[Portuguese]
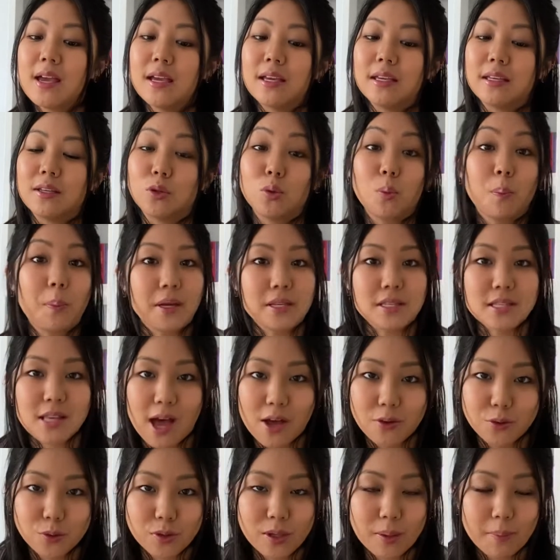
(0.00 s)
e do
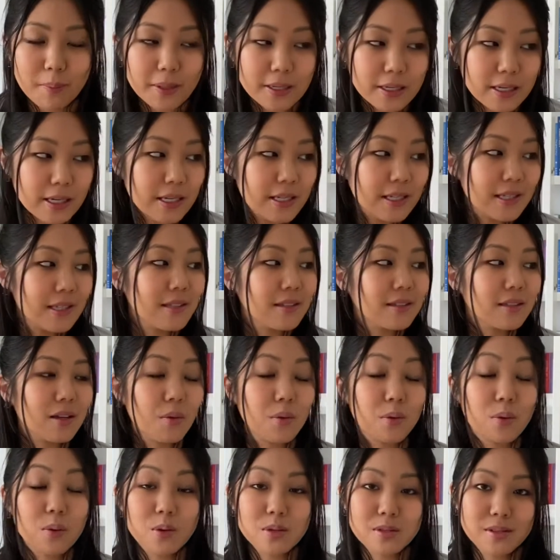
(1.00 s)
passado da mãe. Então
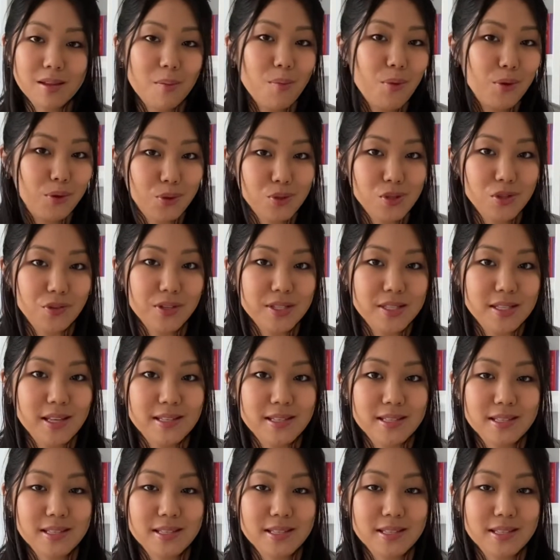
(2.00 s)
eu gostei muito de fazer essa